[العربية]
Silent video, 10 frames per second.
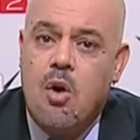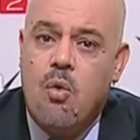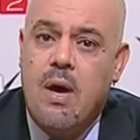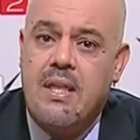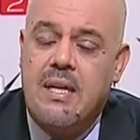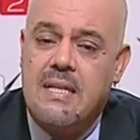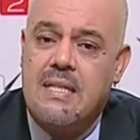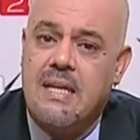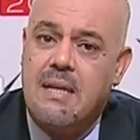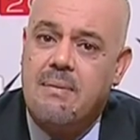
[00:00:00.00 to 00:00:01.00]
وهذه
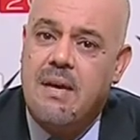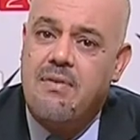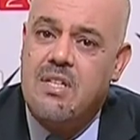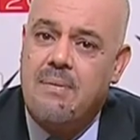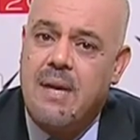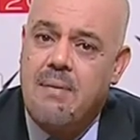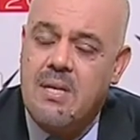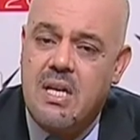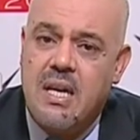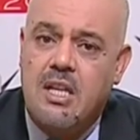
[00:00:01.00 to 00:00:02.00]
ناسي خدمتها في جميع
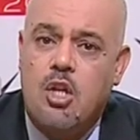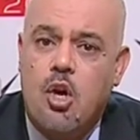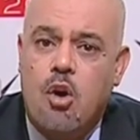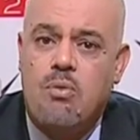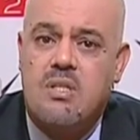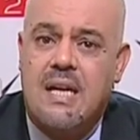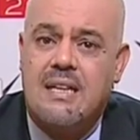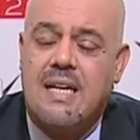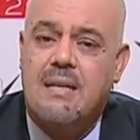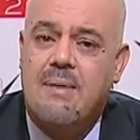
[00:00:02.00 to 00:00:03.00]
المجالات ومستعد
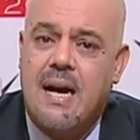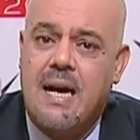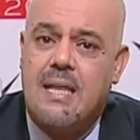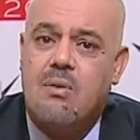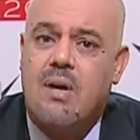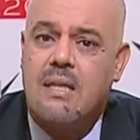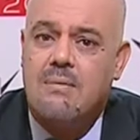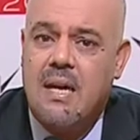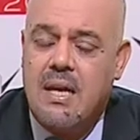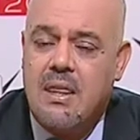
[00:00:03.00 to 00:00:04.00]
نخدمها اكثر
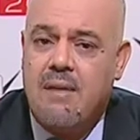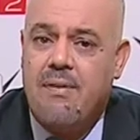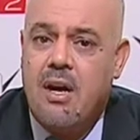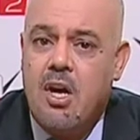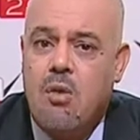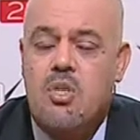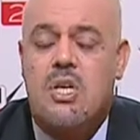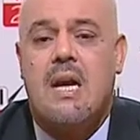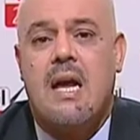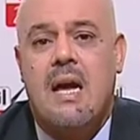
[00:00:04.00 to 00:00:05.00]
ونقدم لها الاضافه وان
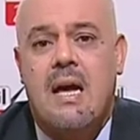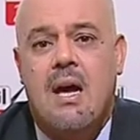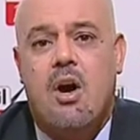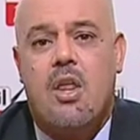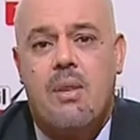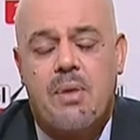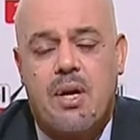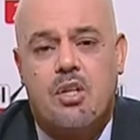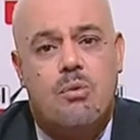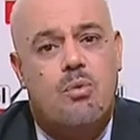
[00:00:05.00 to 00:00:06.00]
شاء الله احظى
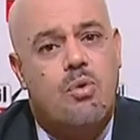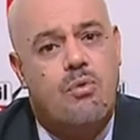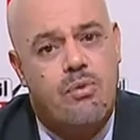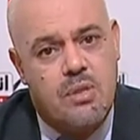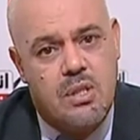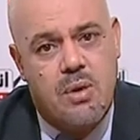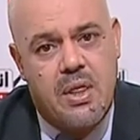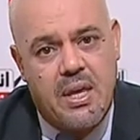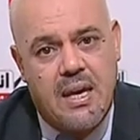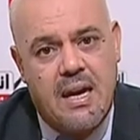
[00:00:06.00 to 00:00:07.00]
بثقتكم ونكون في مستوى
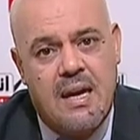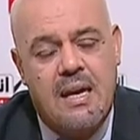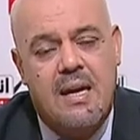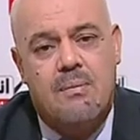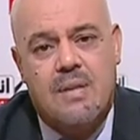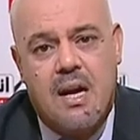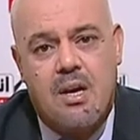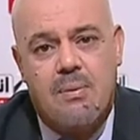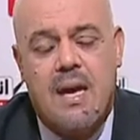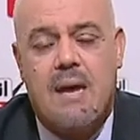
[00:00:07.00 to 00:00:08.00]
الثقه
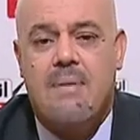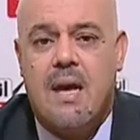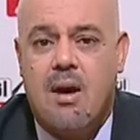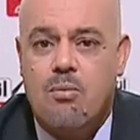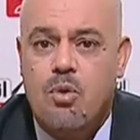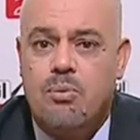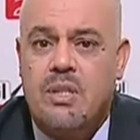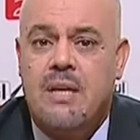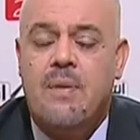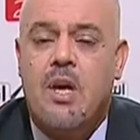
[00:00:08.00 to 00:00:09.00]
نتاعكم يا ابناء
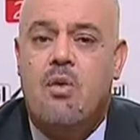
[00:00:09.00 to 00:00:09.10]
عمومتي